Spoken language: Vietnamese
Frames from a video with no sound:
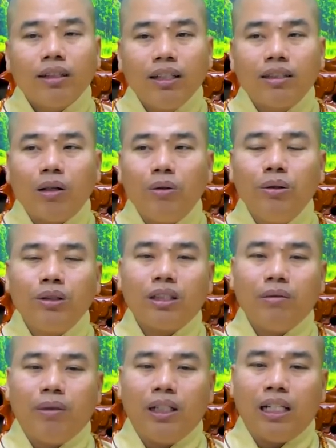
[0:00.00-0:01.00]
đi tu
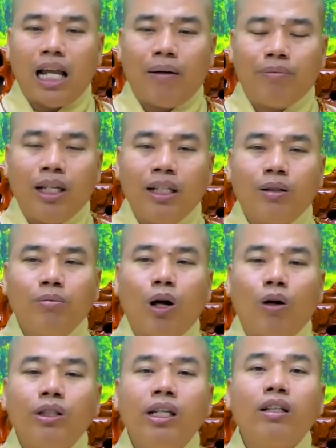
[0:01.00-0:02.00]
thì mình làm gì cũng
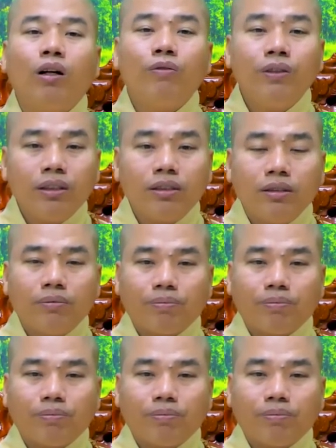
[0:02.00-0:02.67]
đoạn duyên đoạn phước